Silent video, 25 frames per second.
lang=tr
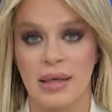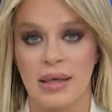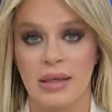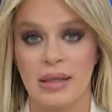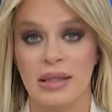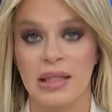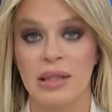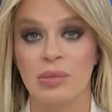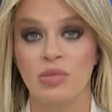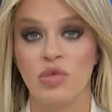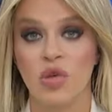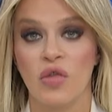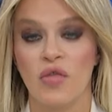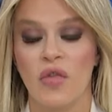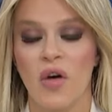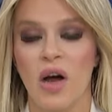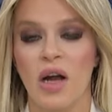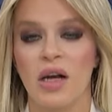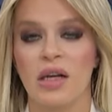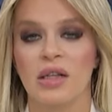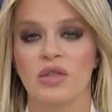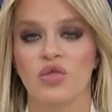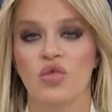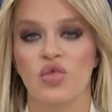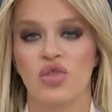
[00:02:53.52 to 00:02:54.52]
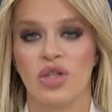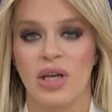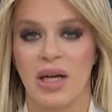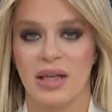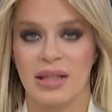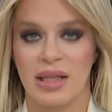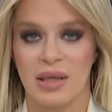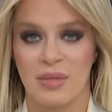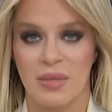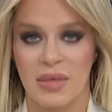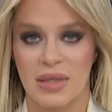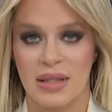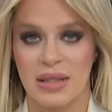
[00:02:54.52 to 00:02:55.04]
kripto varlık
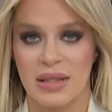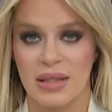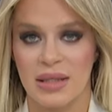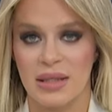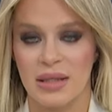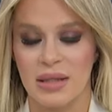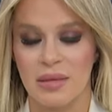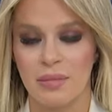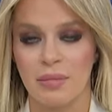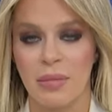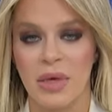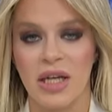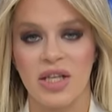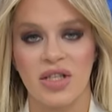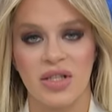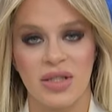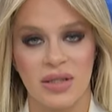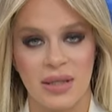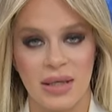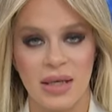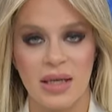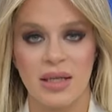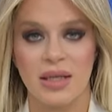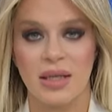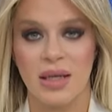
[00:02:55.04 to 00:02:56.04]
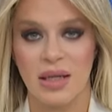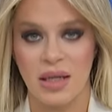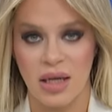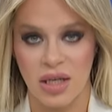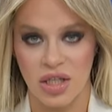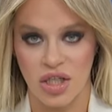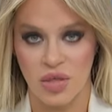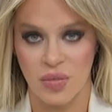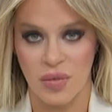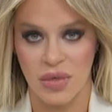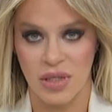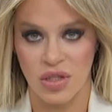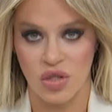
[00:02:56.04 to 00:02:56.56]
düzenlemesinin meclise
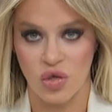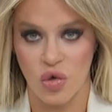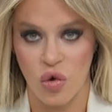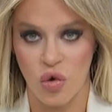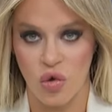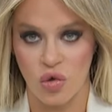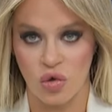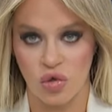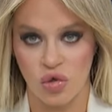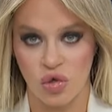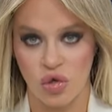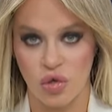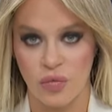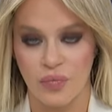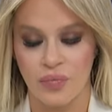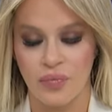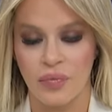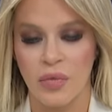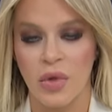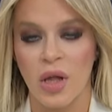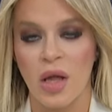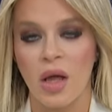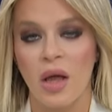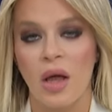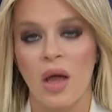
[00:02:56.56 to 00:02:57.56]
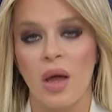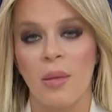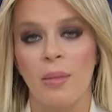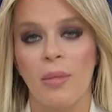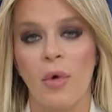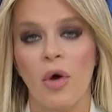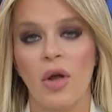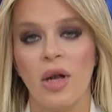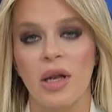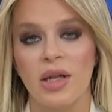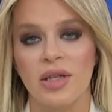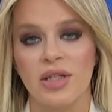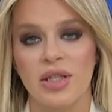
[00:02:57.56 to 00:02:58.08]
yasalaşması oldu.
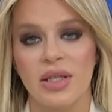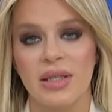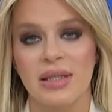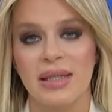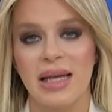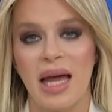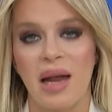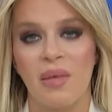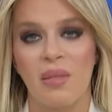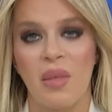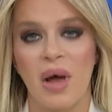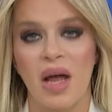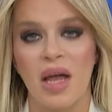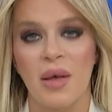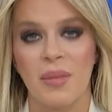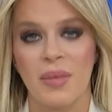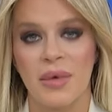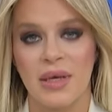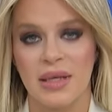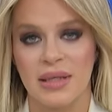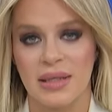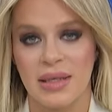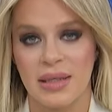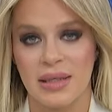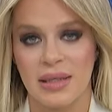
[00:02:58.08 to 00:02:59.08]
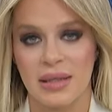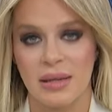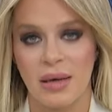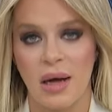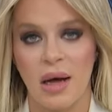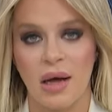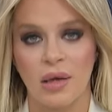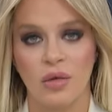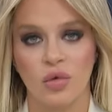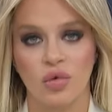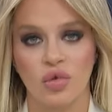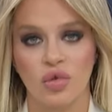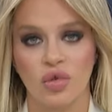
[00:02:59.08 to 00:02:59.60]
Böylece sermaye piyasası
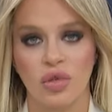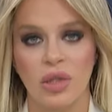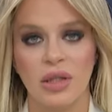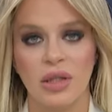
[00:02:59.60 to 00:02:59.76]
kanununda